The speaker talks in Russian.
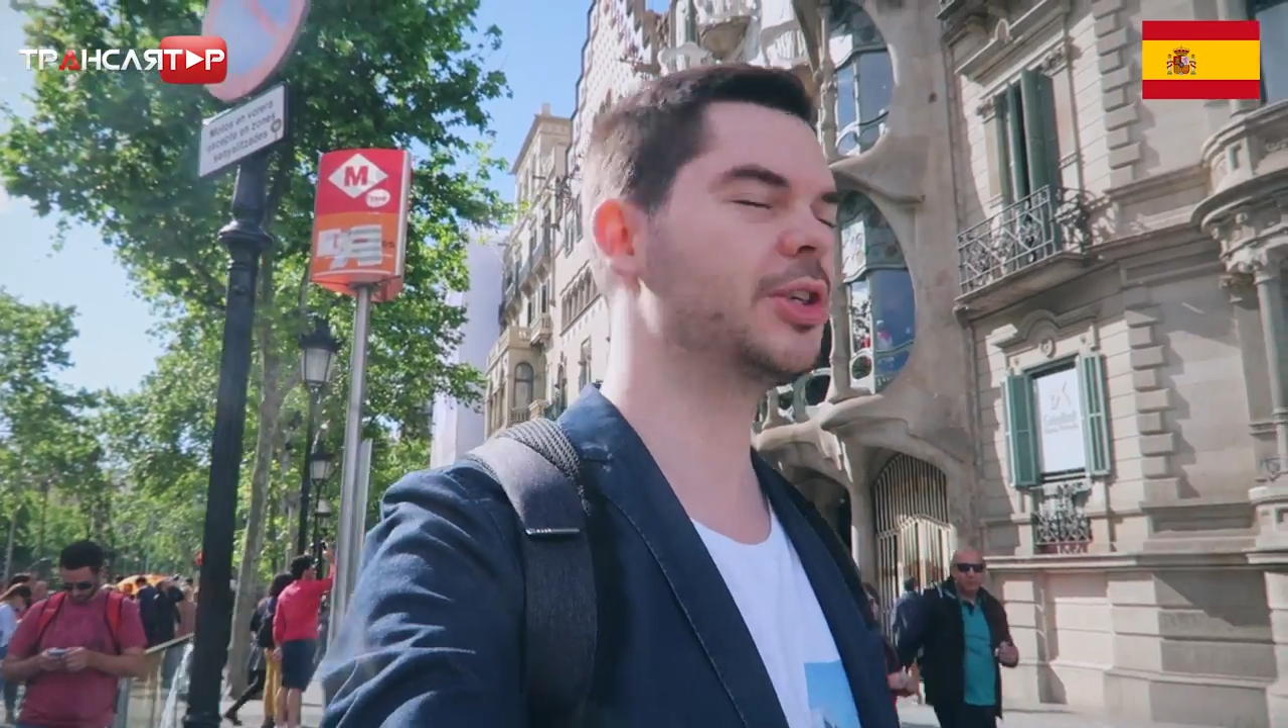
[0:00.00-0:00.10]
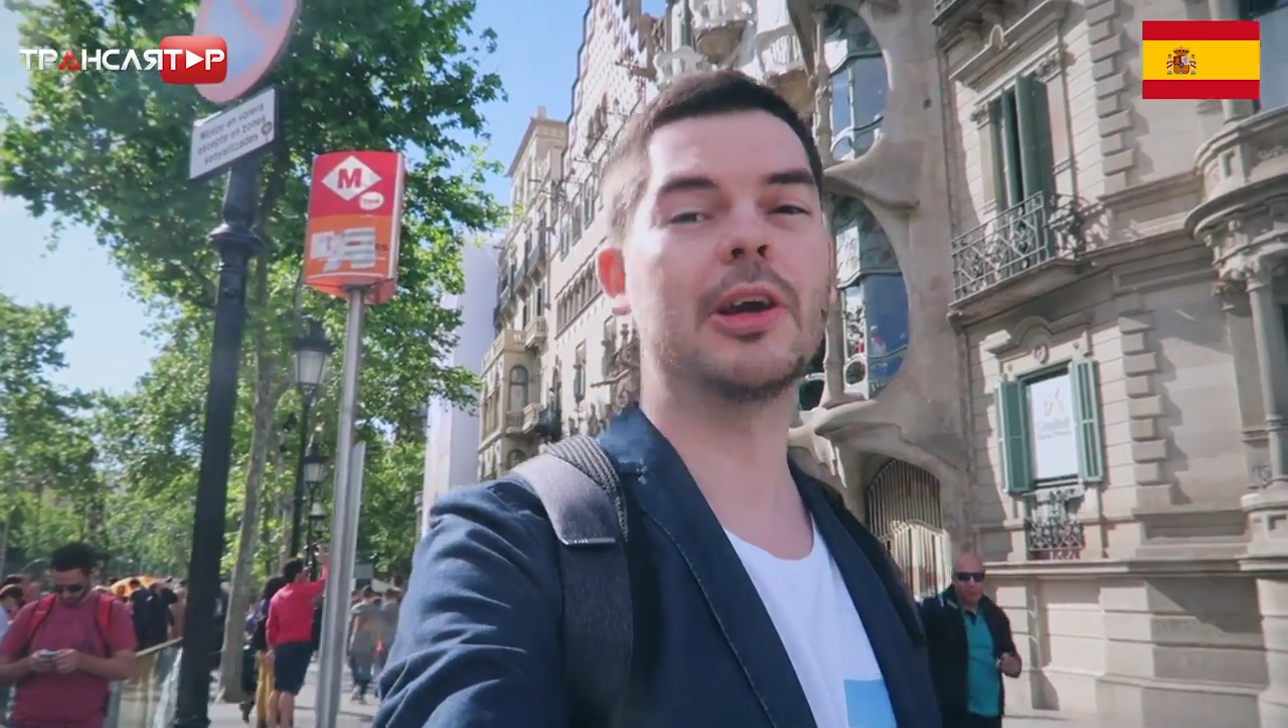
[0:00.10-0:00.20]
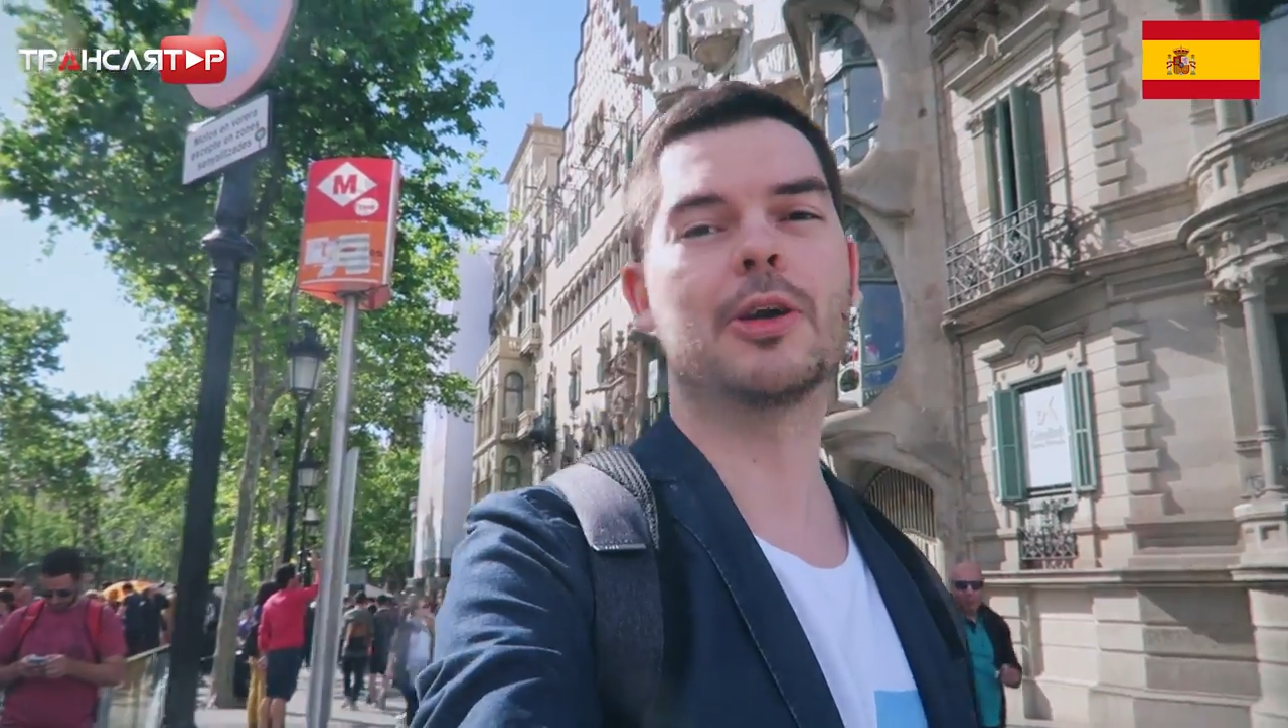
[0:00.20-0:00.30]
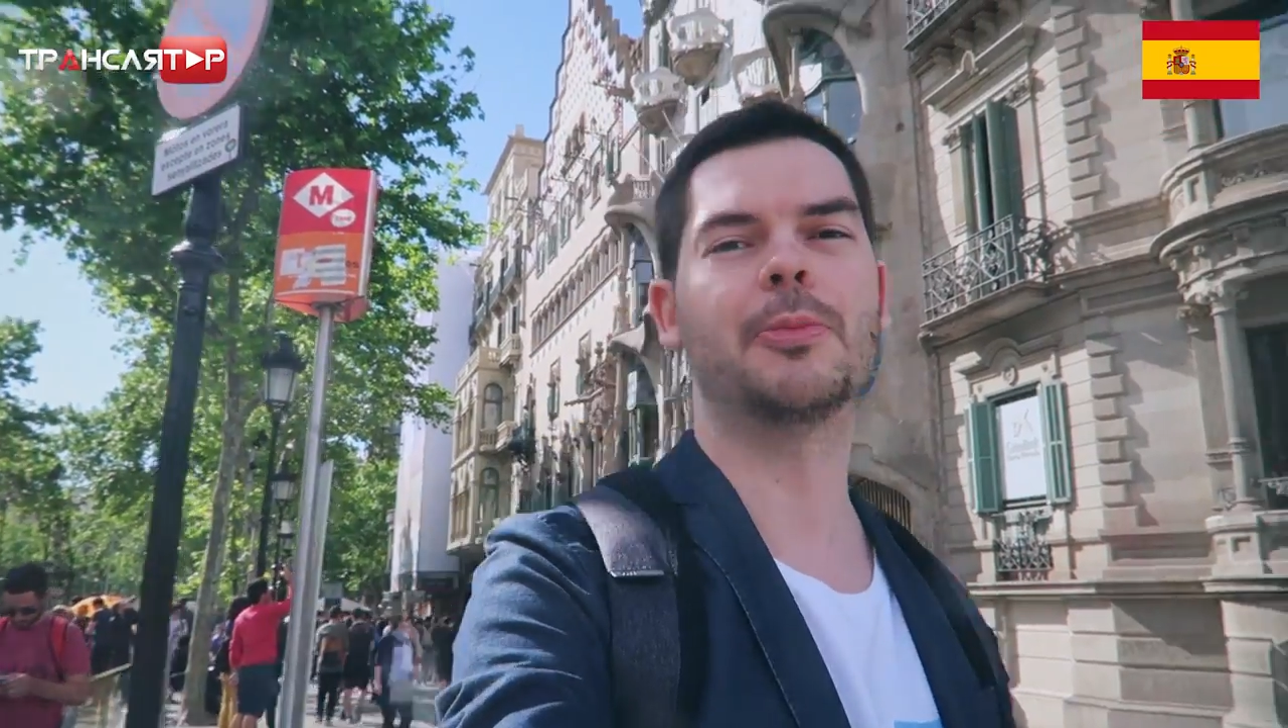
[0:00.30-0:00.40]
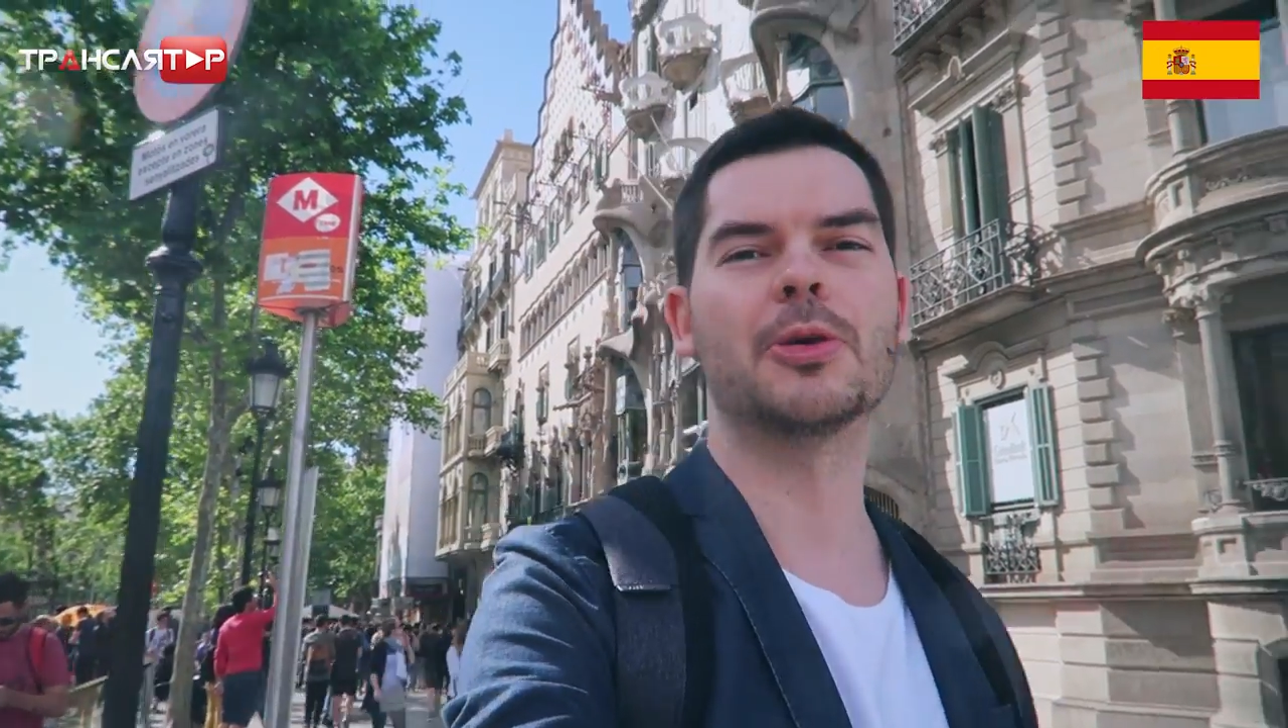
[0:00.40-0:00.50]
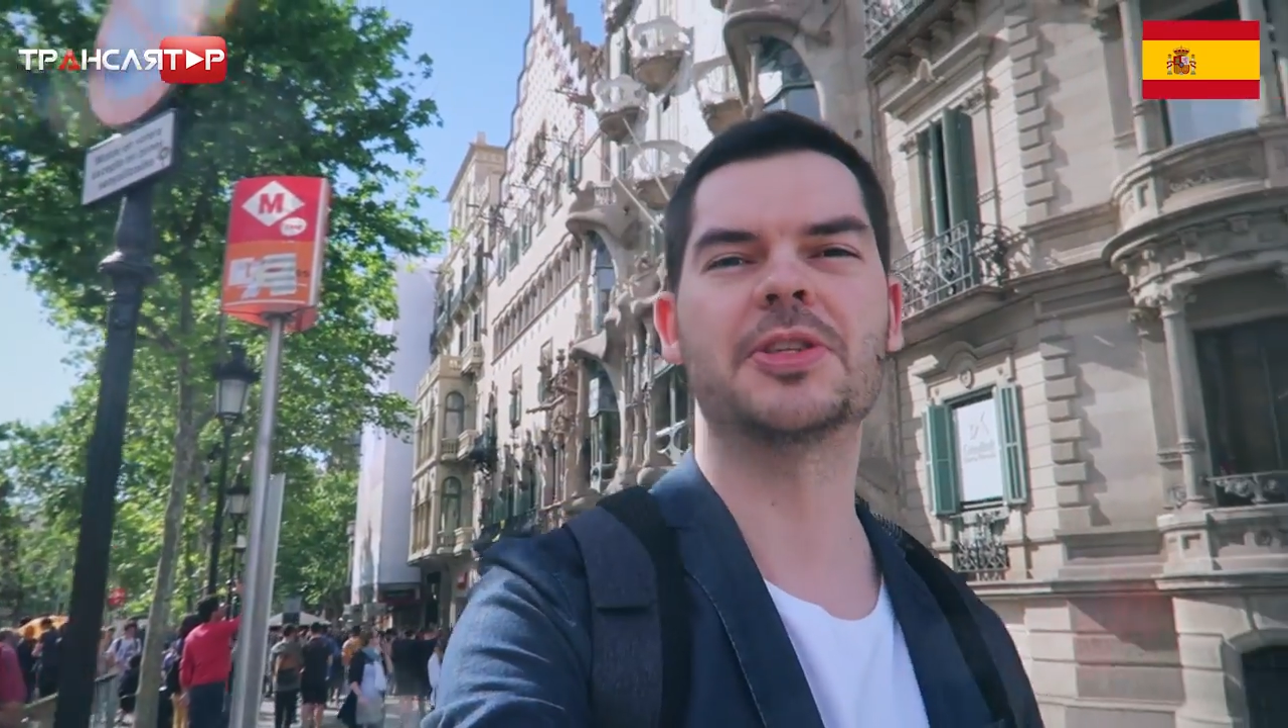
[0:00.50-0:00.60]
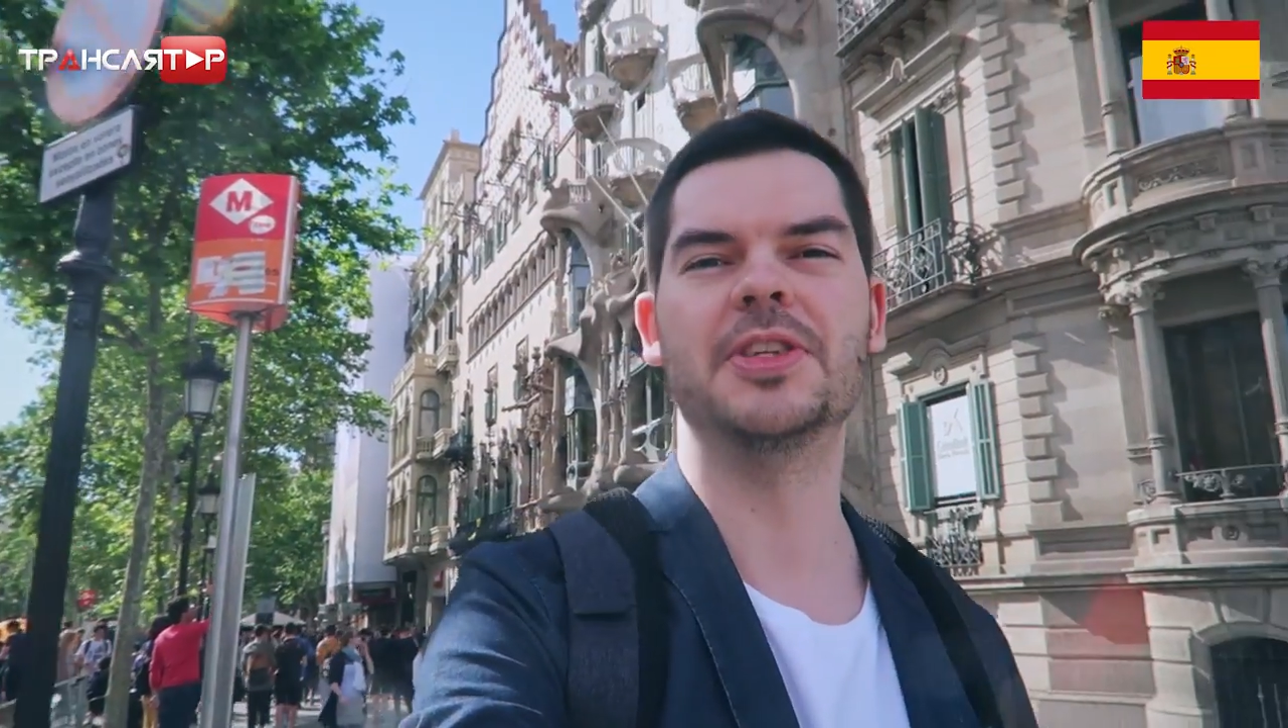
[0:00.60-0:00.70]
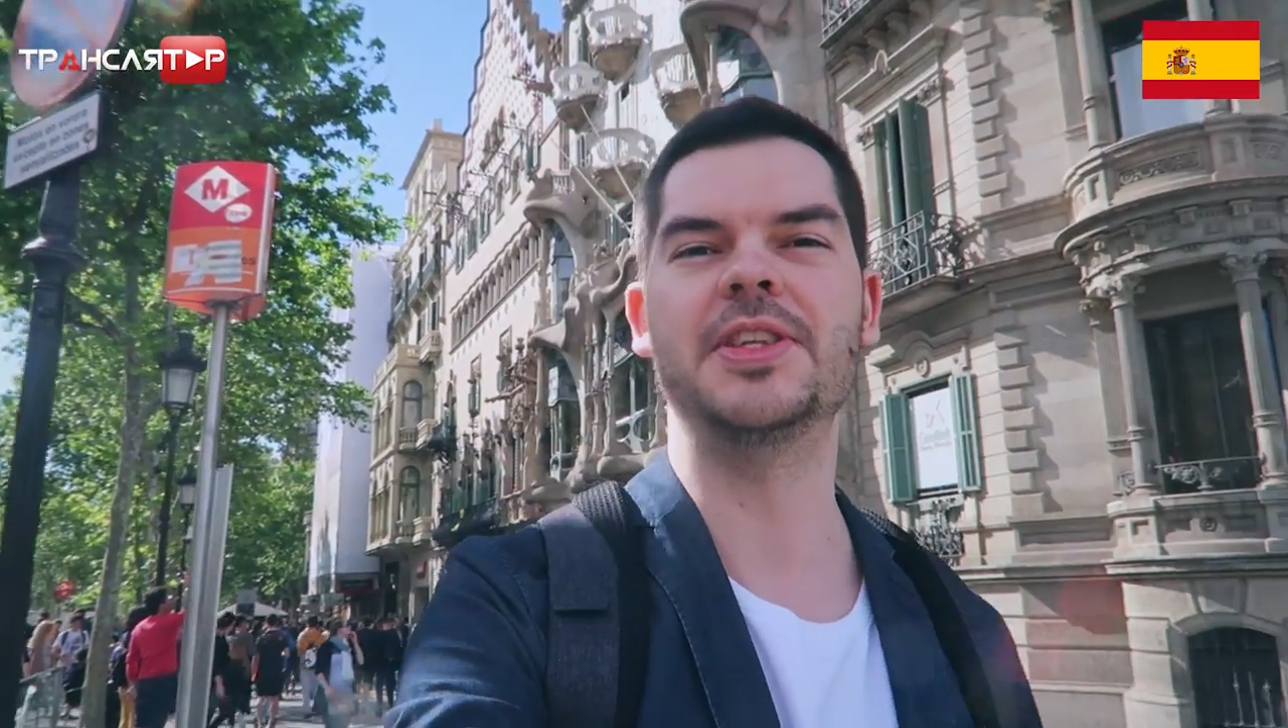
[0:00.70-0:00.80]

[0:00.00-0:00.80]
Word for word: человеку просто